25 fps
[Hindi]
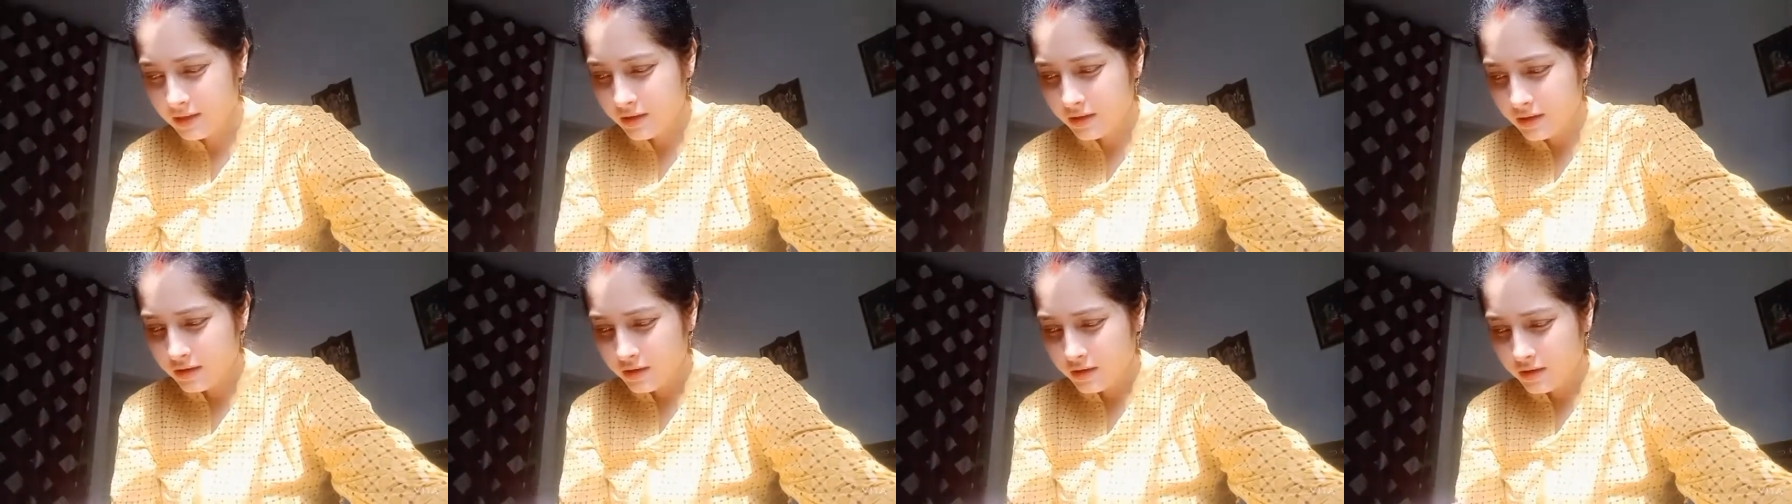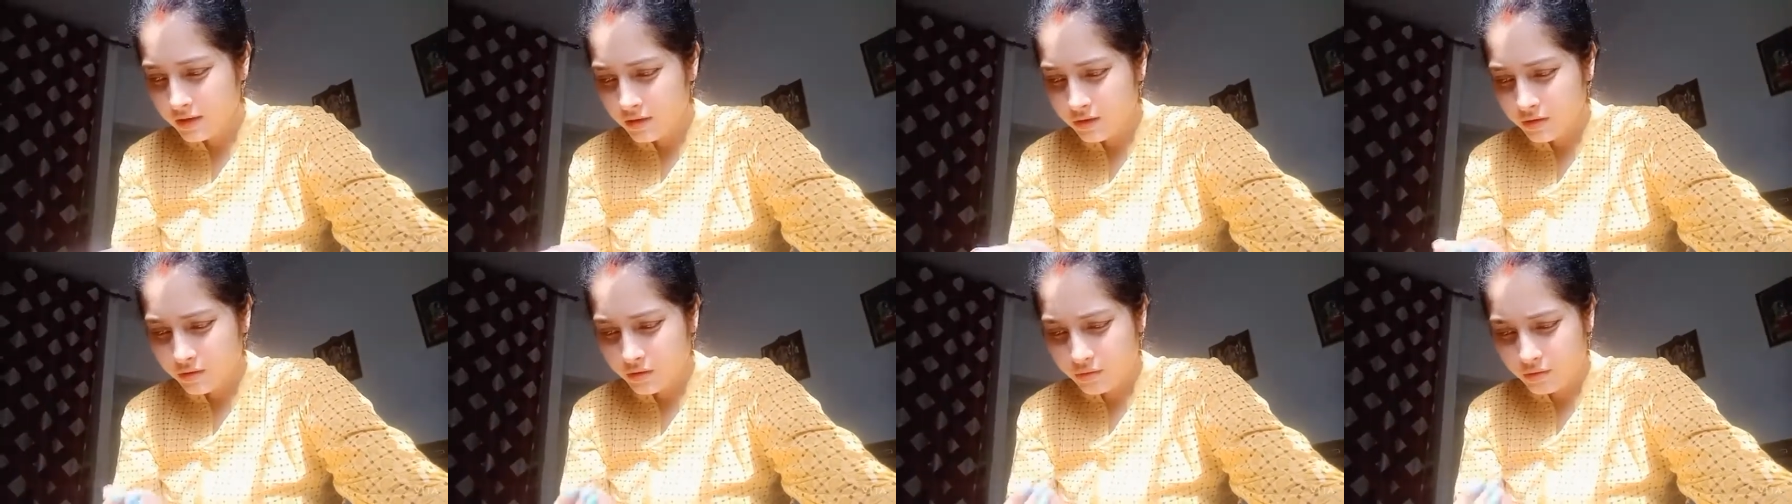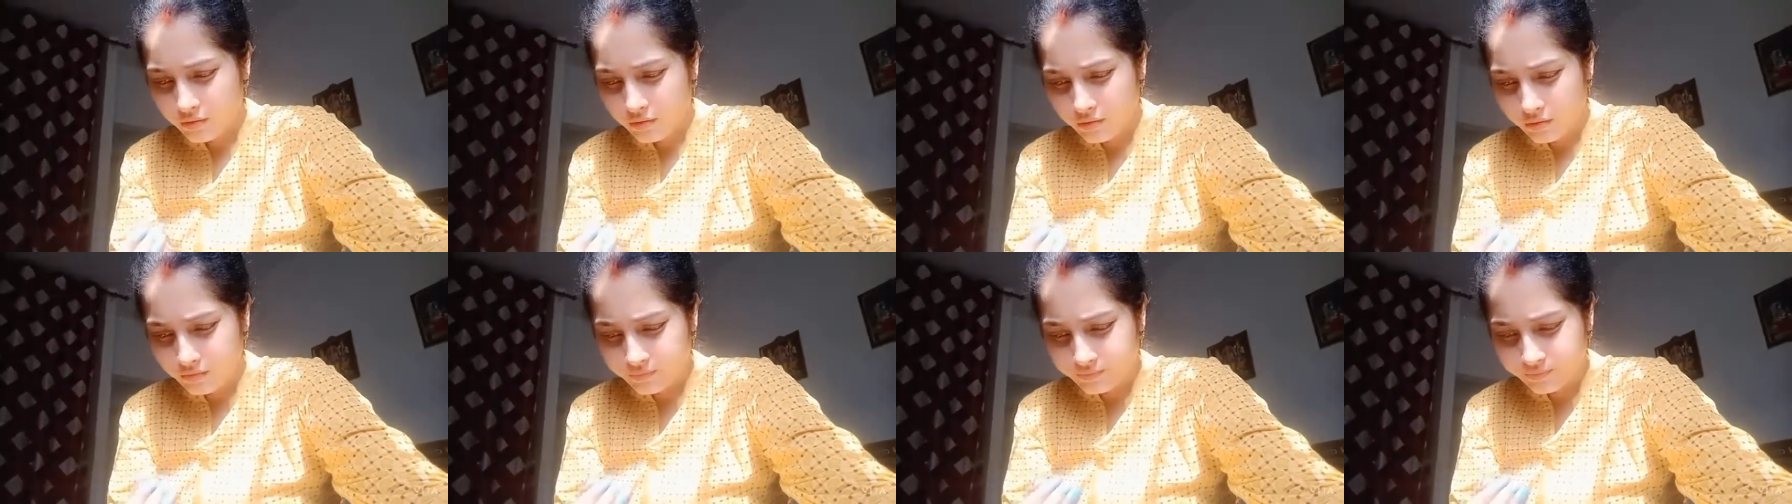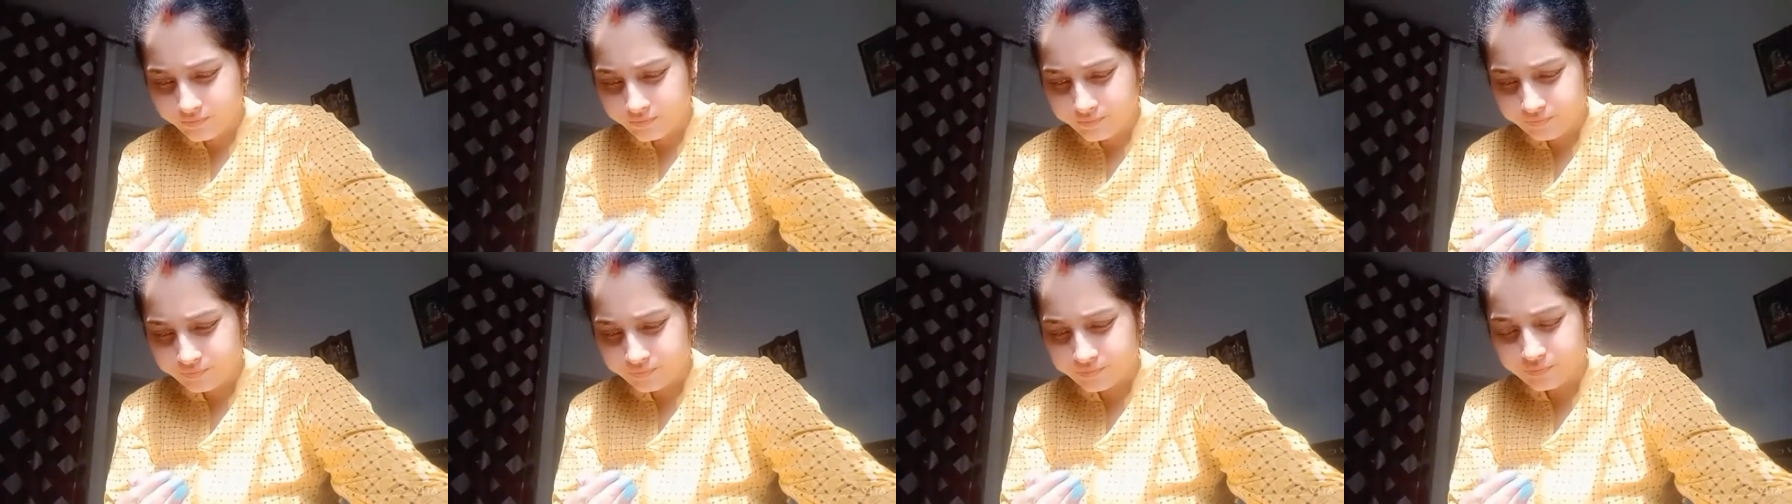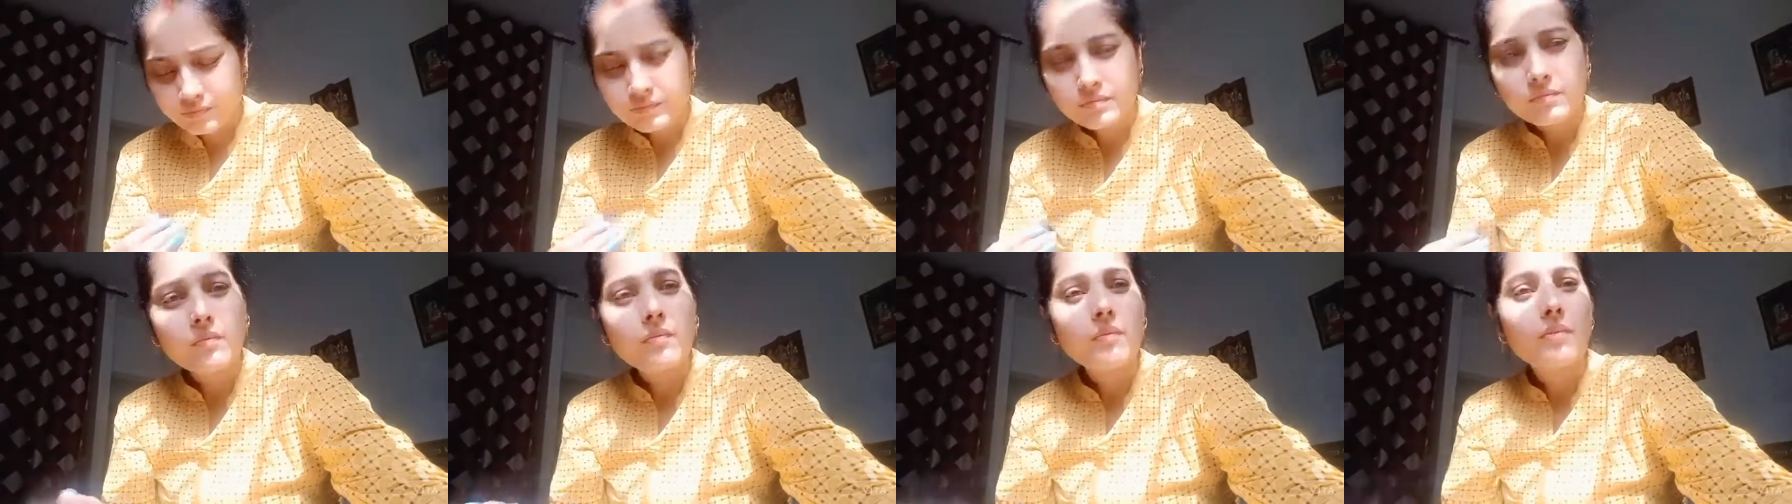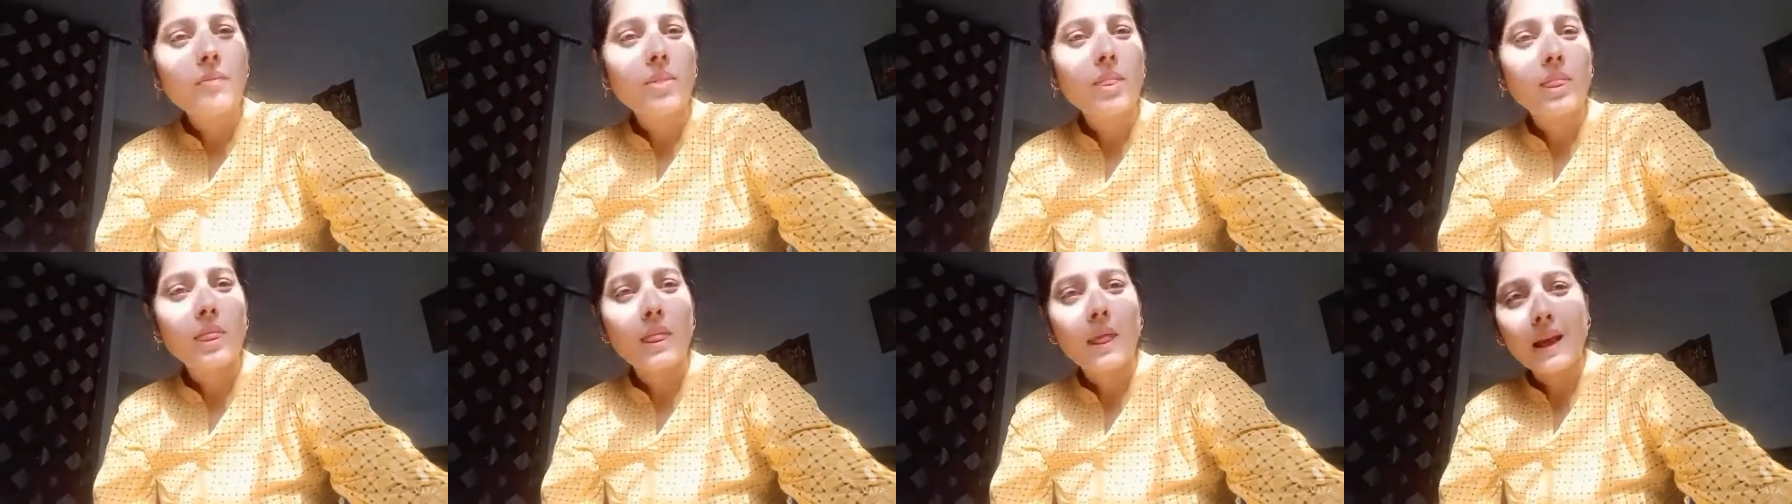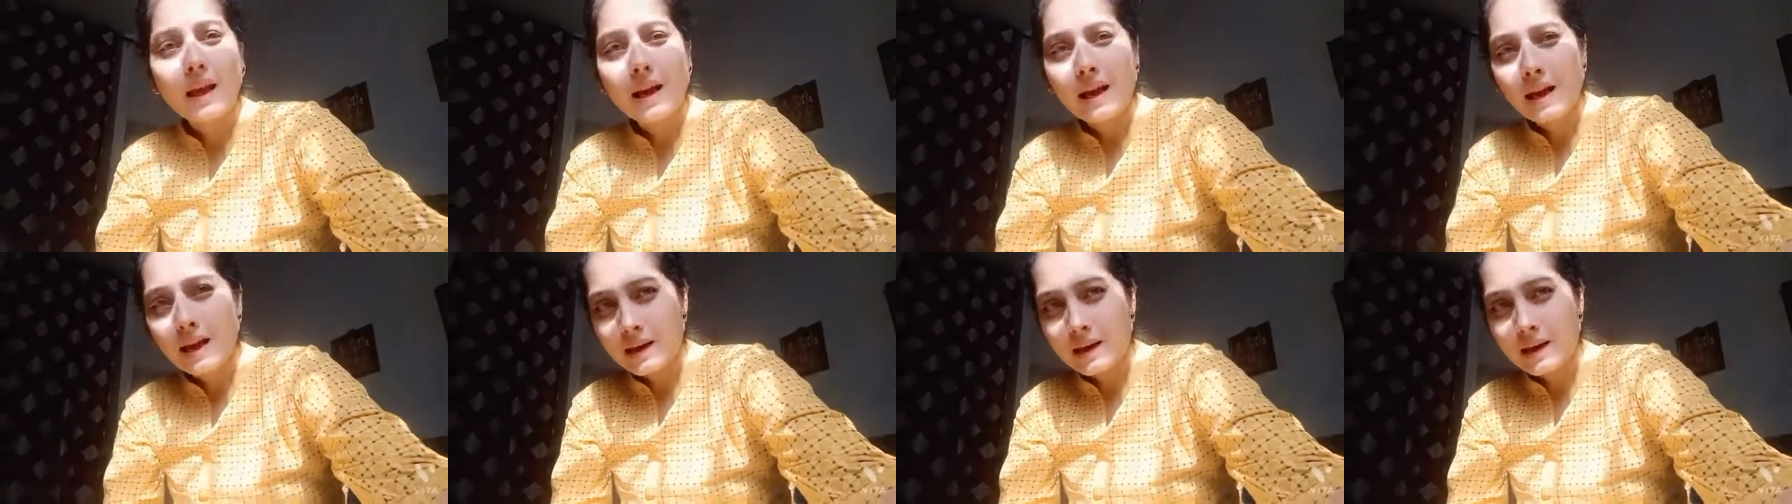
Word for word: तो अभी